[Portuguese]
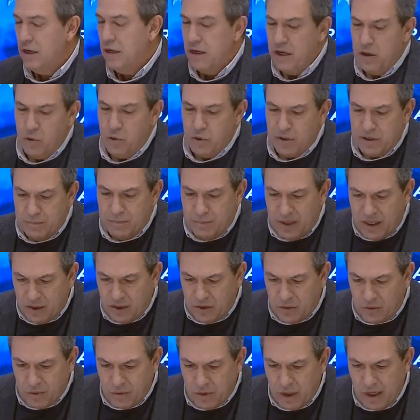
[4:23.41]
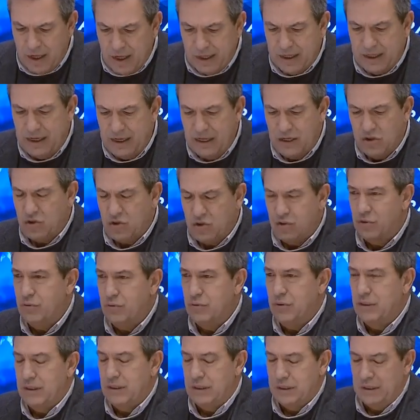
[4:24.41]
Eu admito que
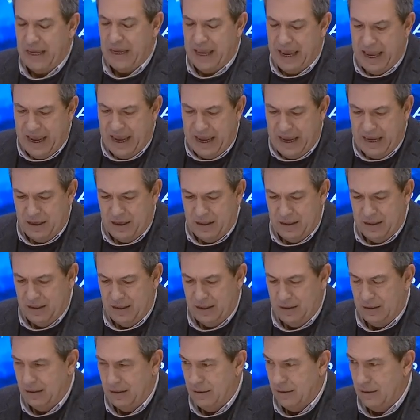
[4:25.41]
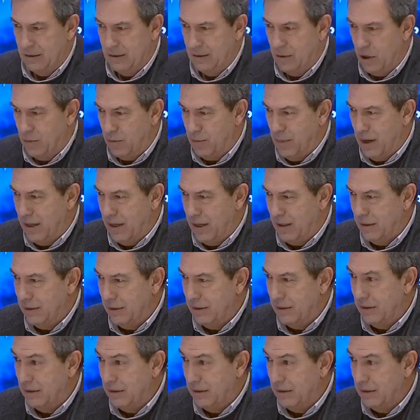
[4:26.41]
isto uh, é uh, normal.